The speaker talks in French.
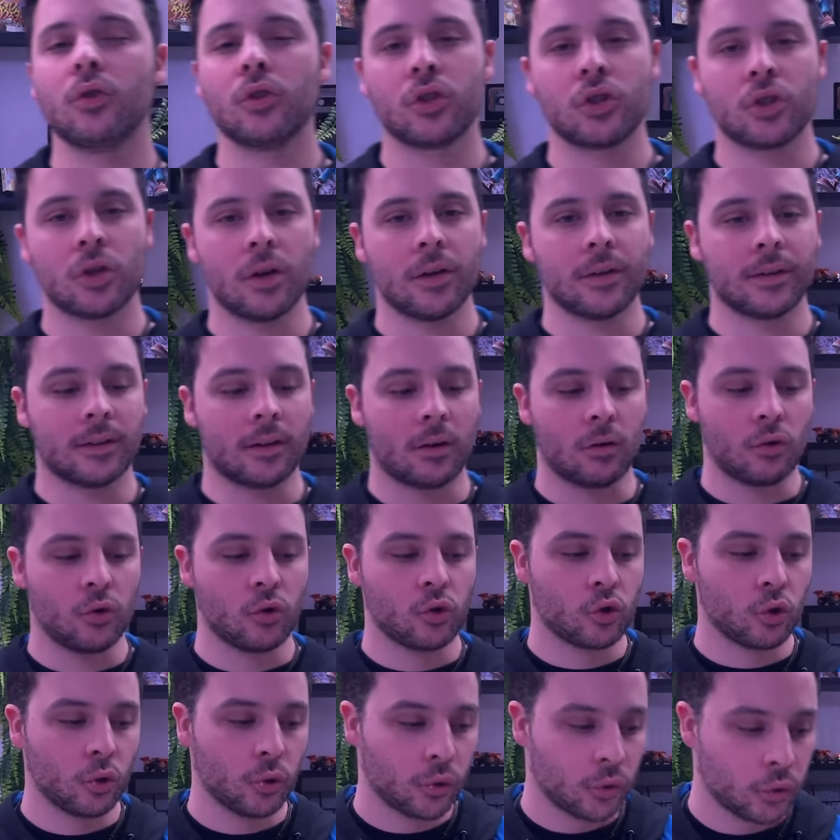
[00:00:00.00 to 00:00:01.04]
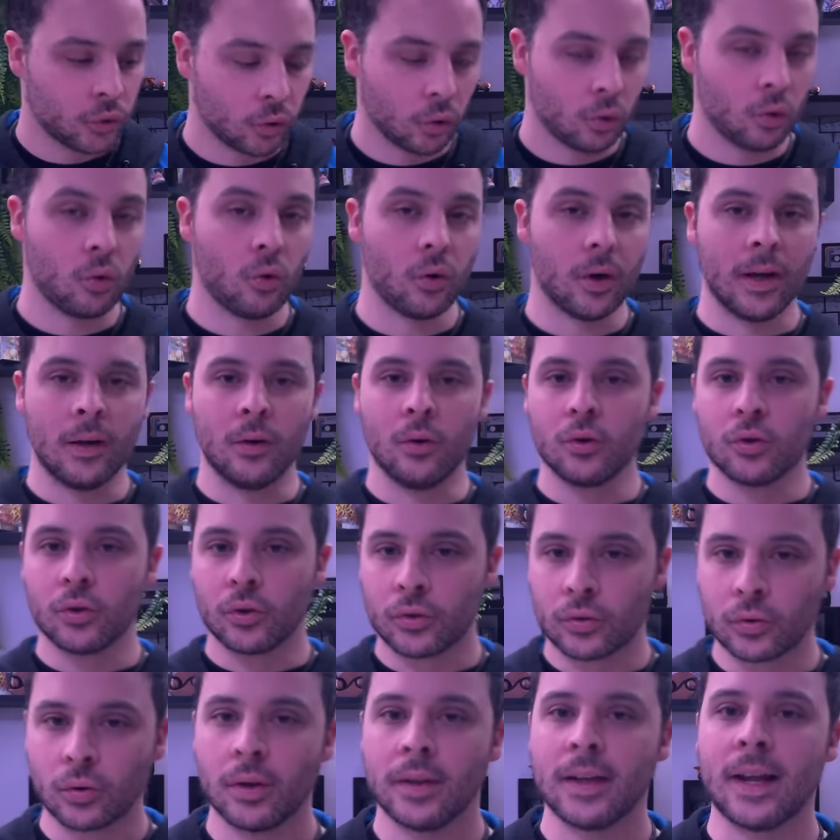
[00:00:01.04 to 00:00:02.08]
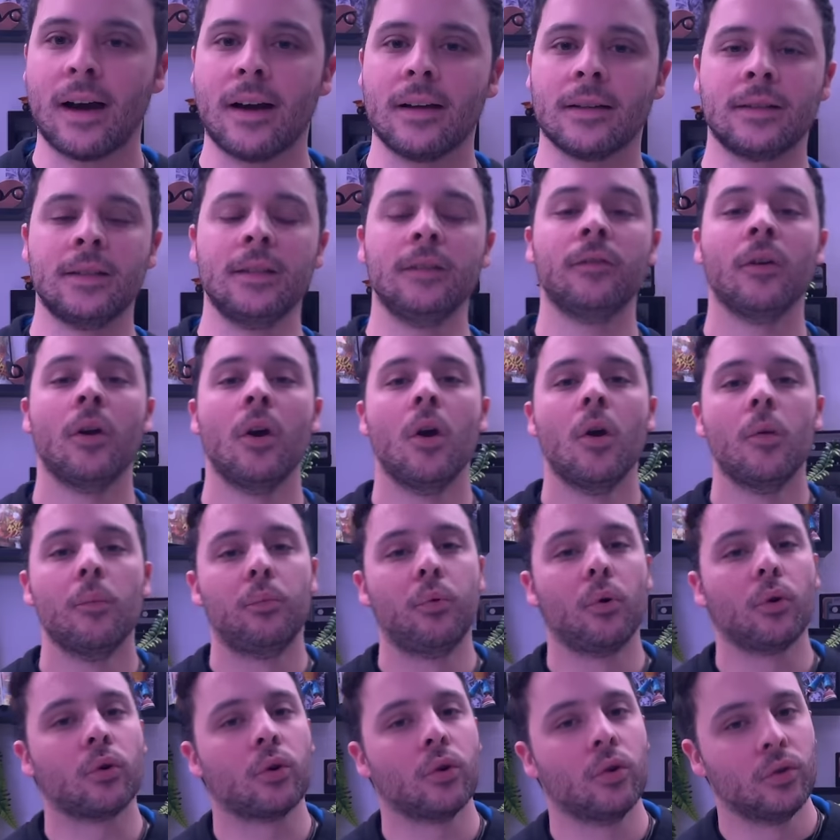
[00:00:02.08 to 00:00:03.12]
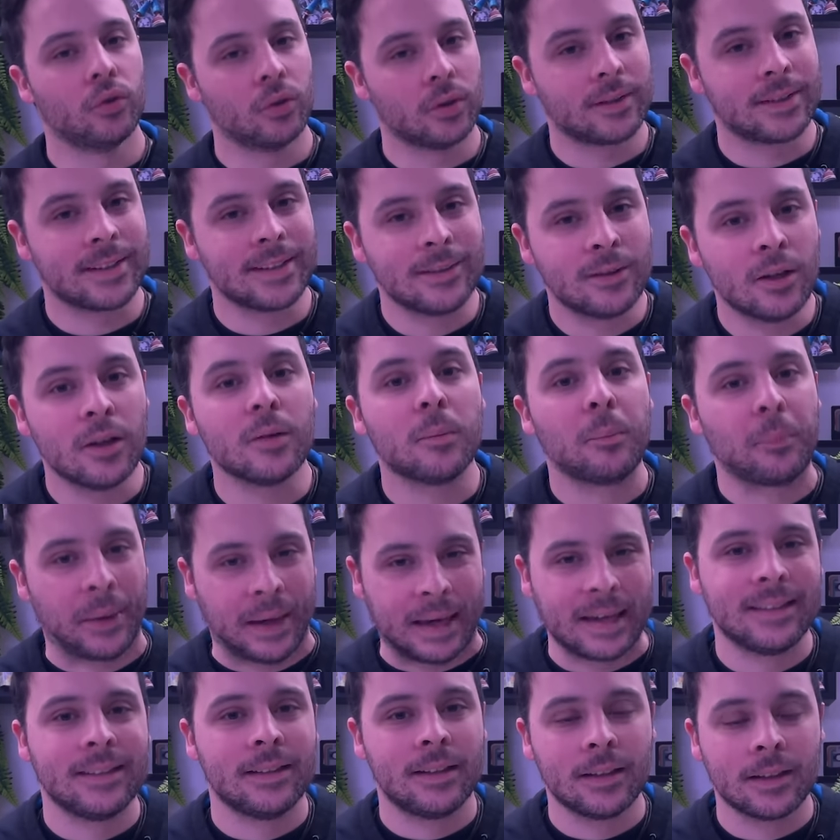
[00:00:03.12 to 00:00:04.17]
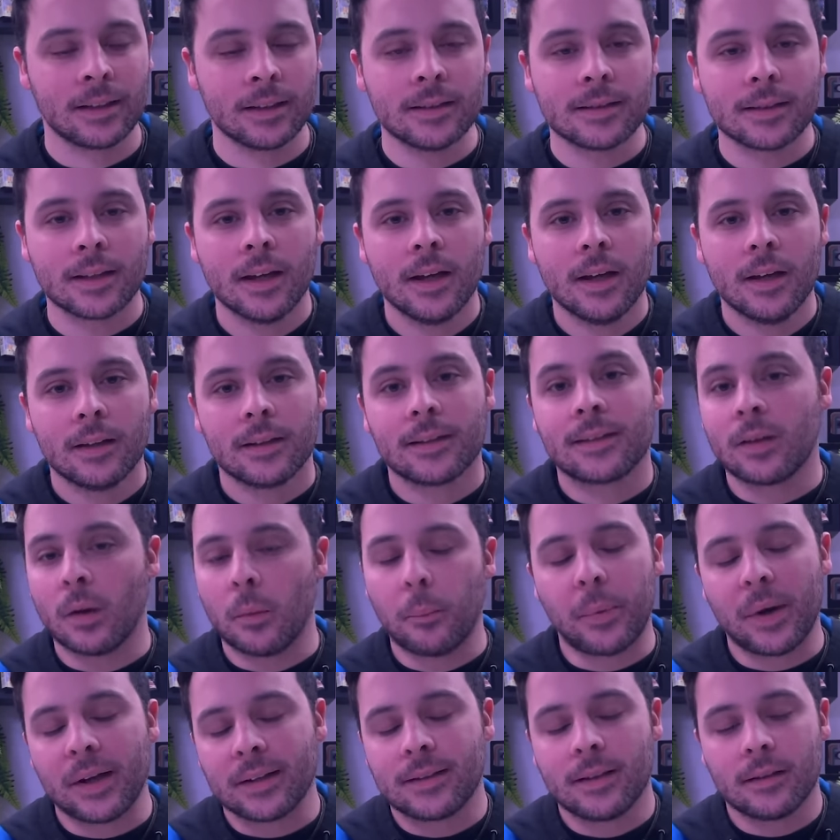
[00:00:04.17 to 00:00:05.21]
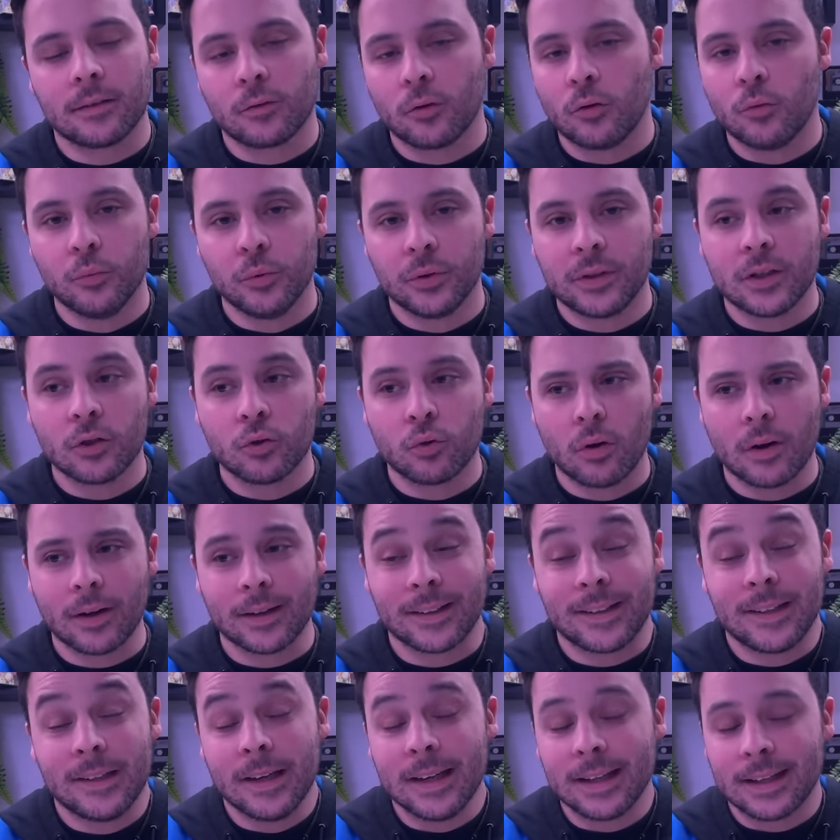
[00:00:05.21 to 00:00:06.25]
choses dans le jeu solo et le jeu solo narratif pour que Naughty Dog prenne des risques sans partir sur le multijoueur qui est